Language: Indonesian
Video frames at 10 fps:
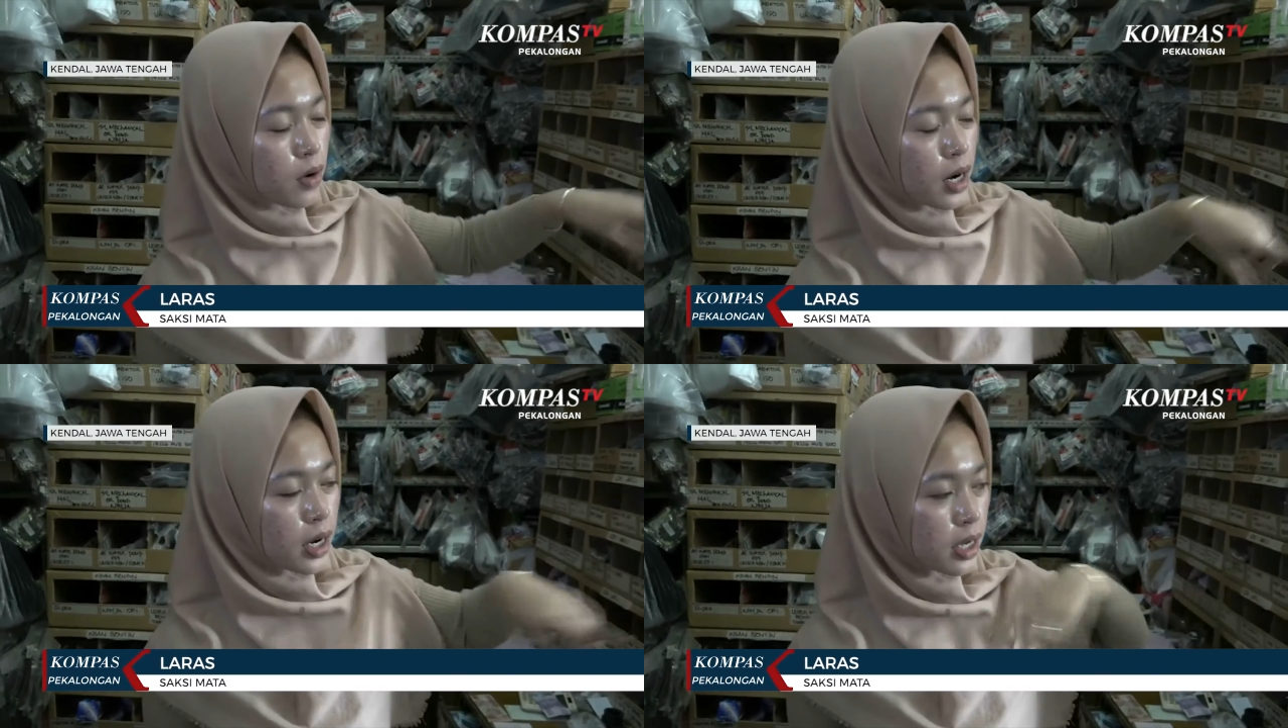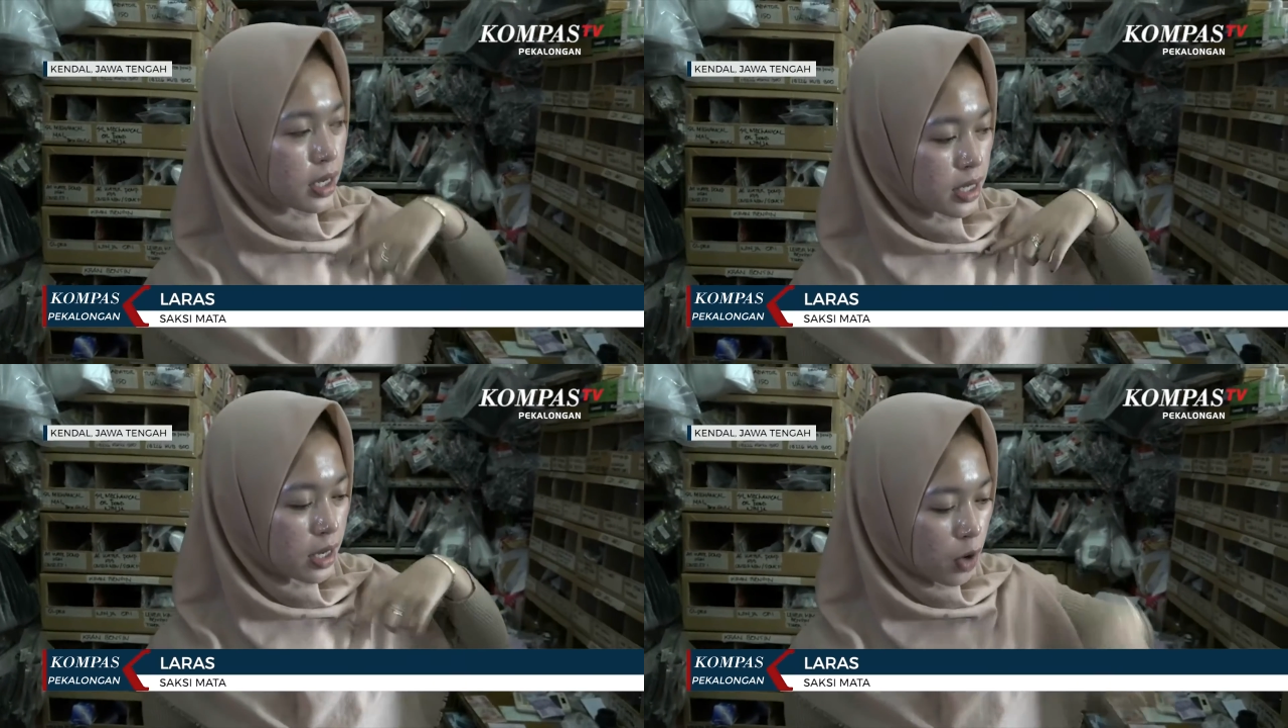orang
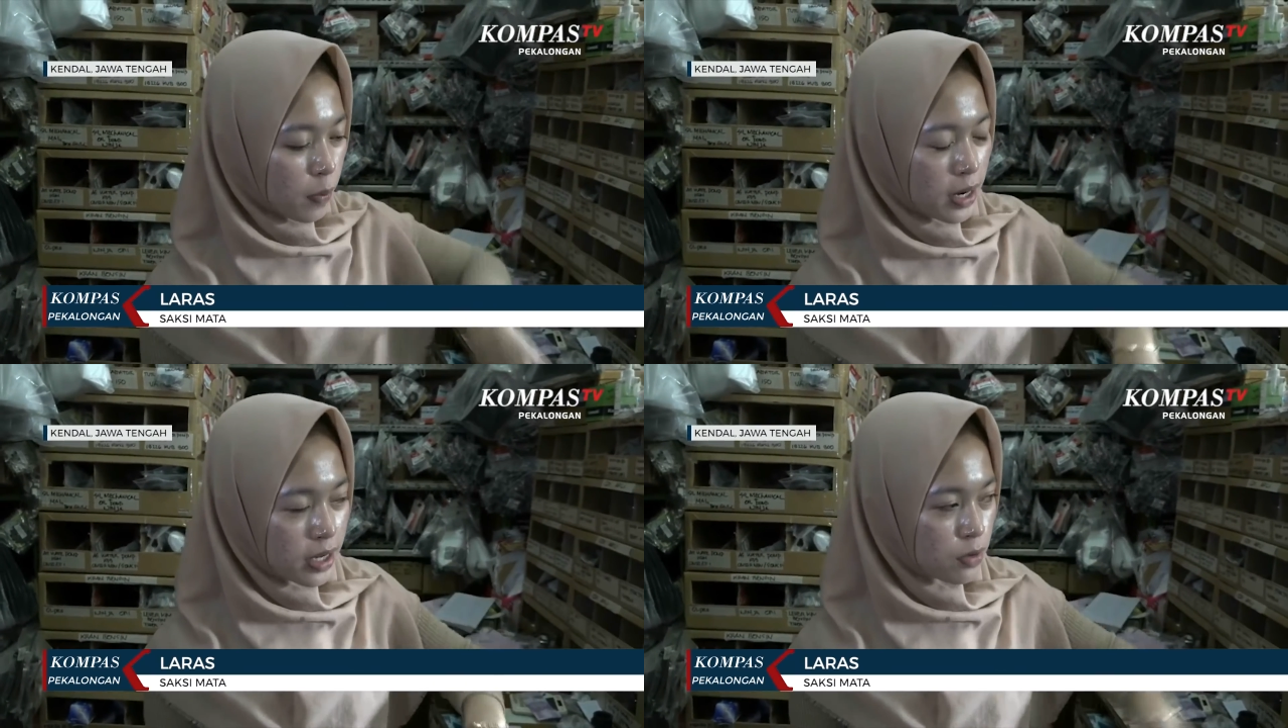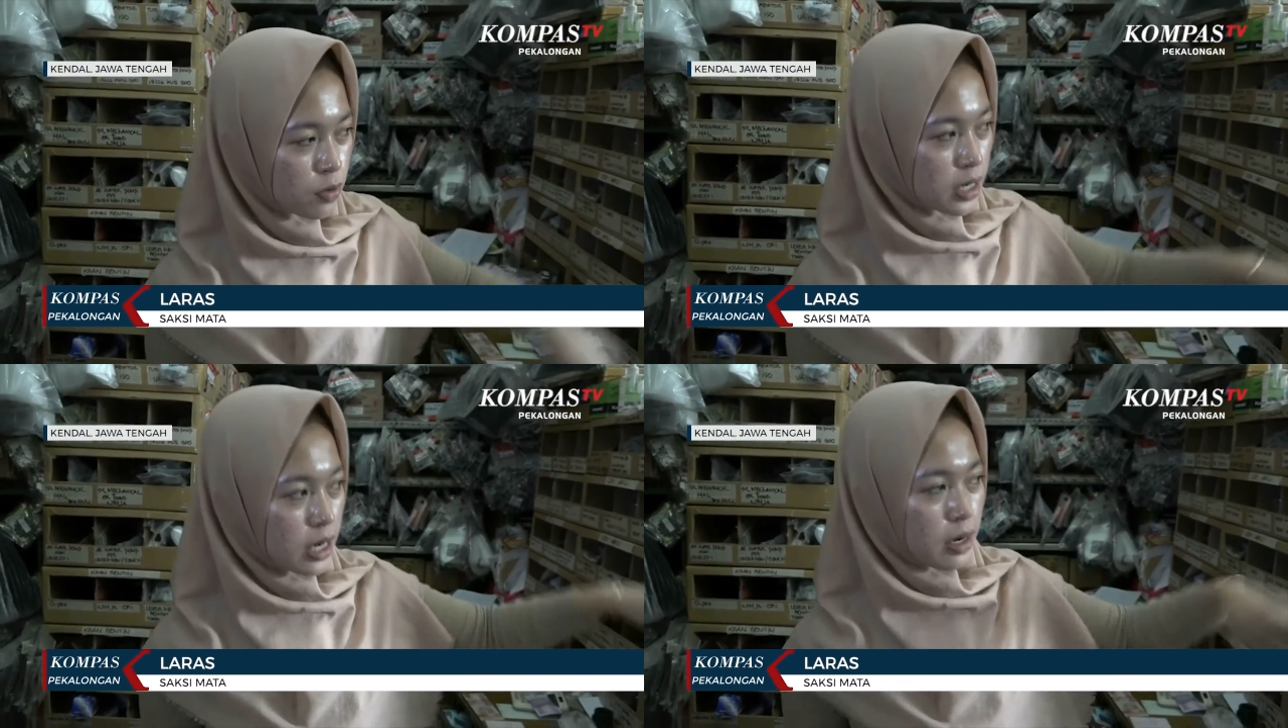eh, si korban
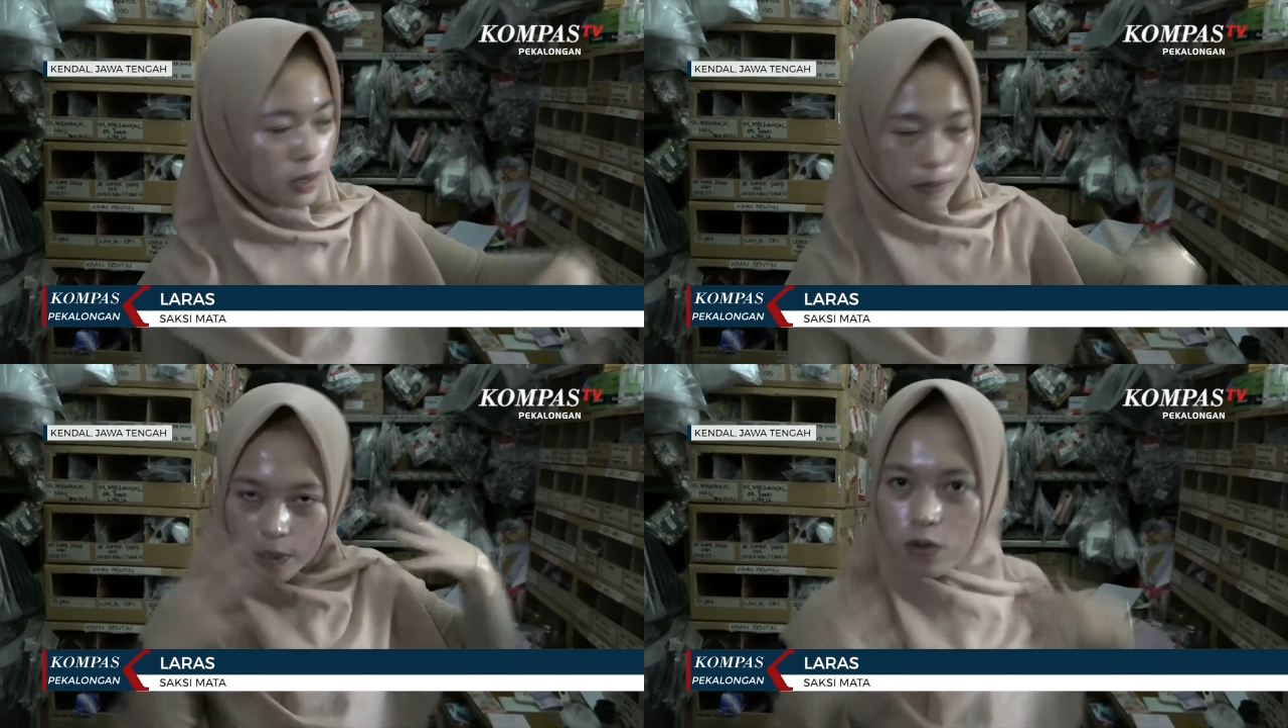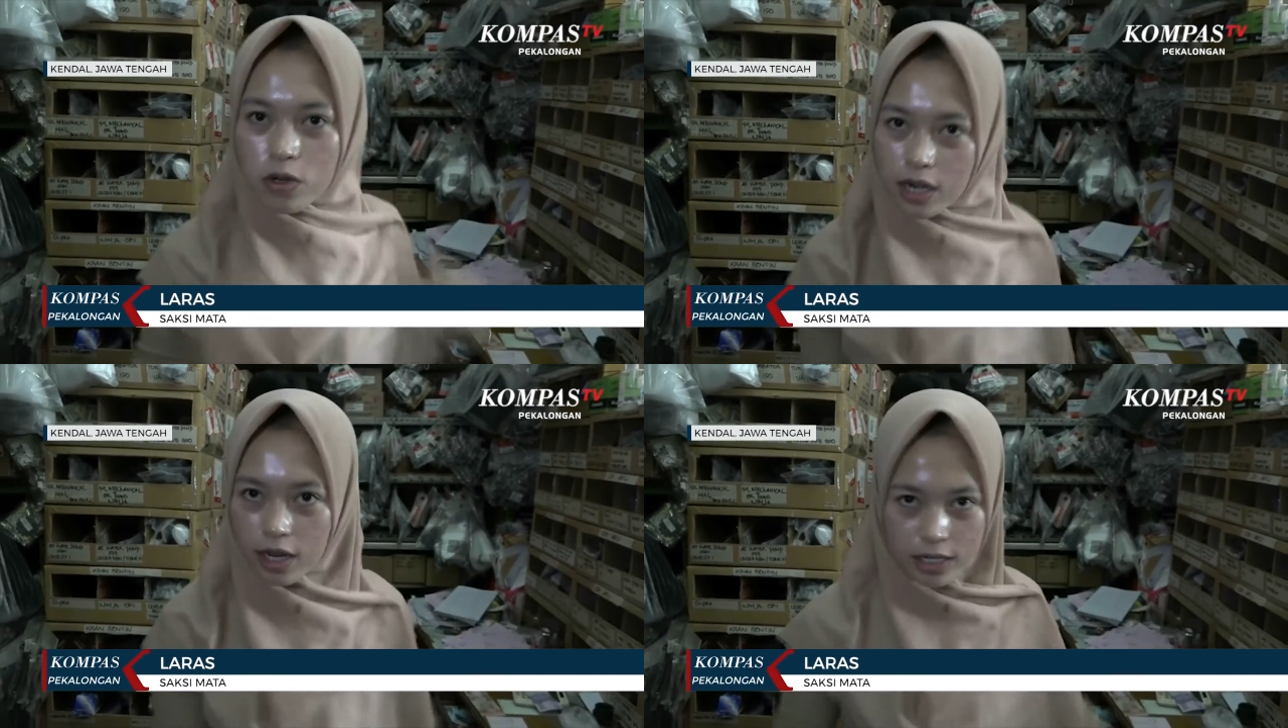itu udah
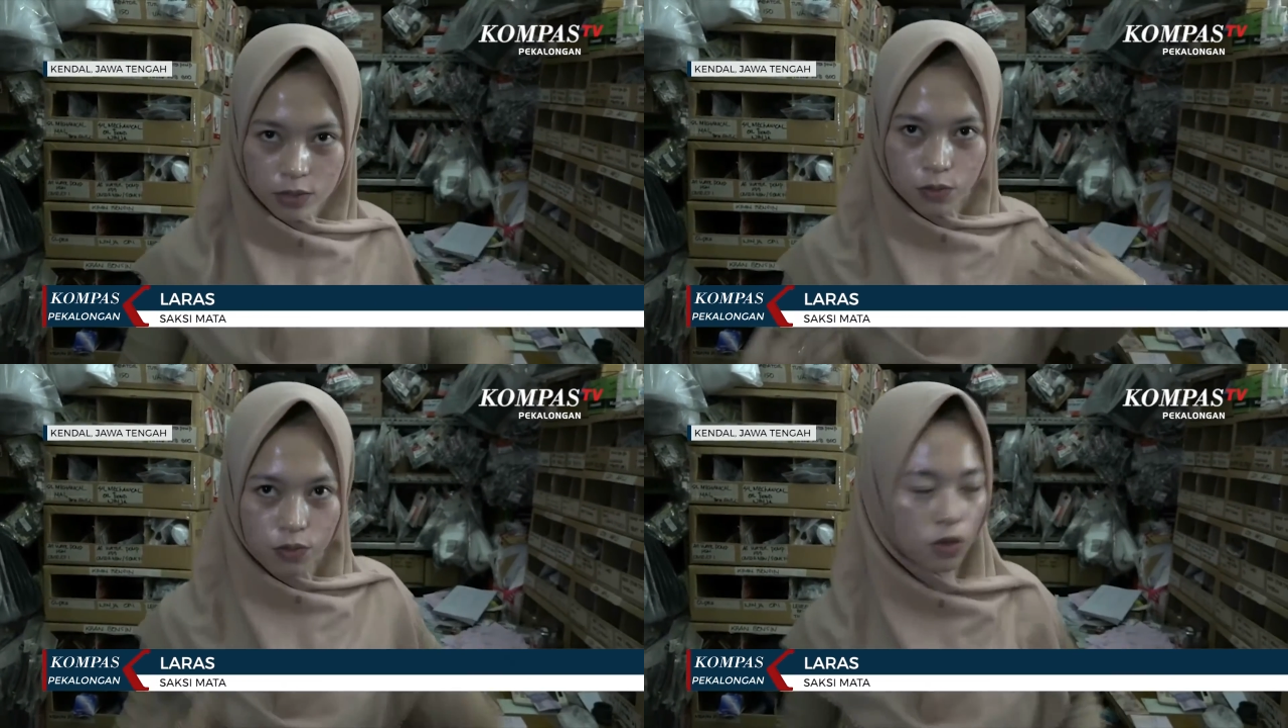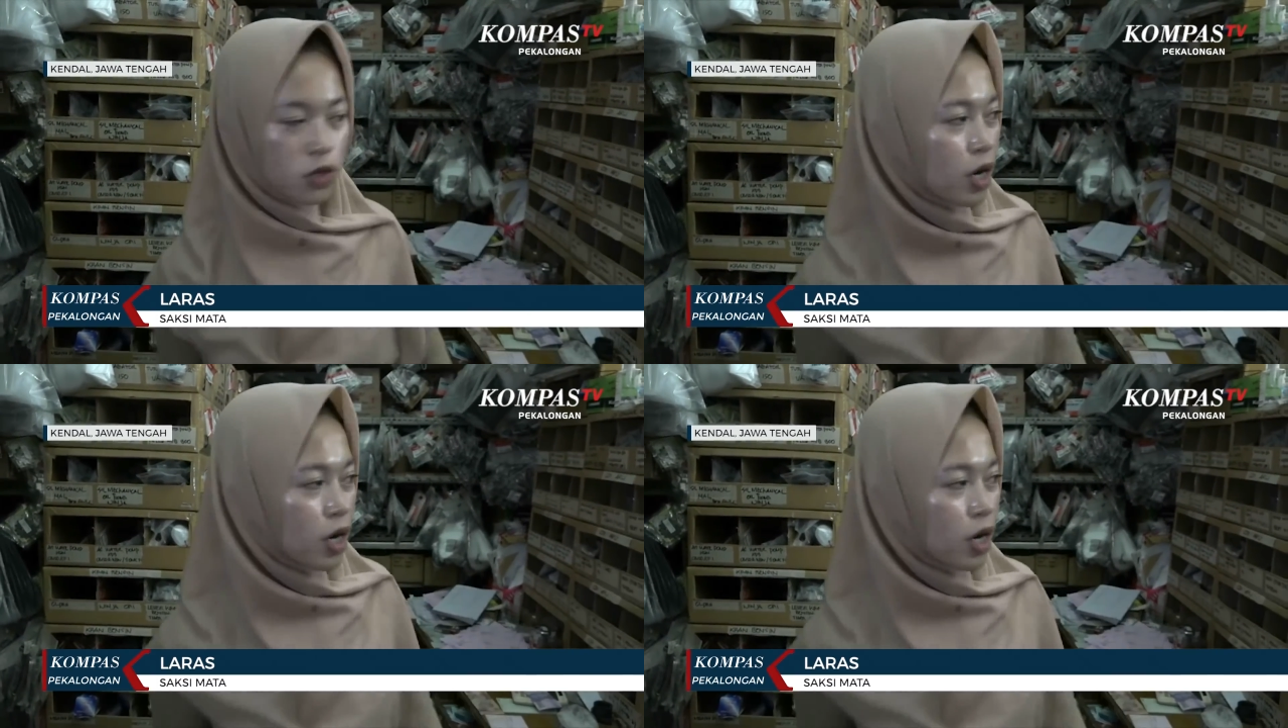penuh darah gitu.